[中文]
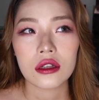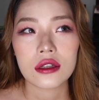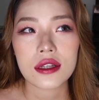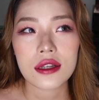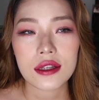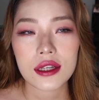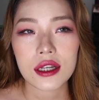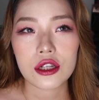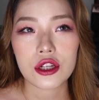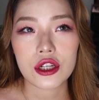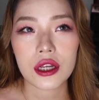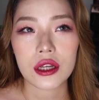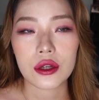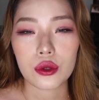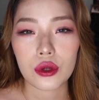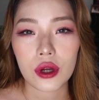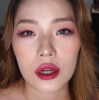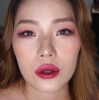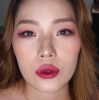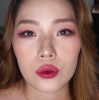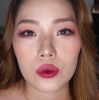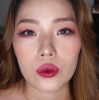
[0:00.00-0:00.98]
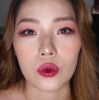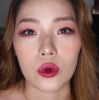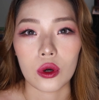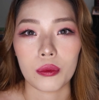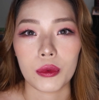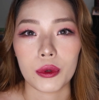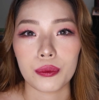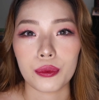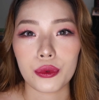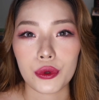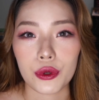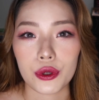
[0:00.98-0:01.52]
现在这一段路，我
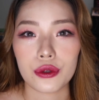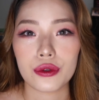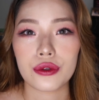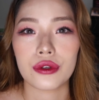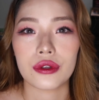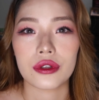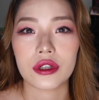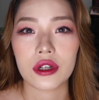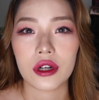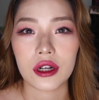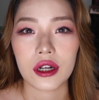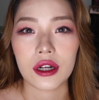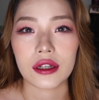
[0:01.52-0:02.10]
们不允许任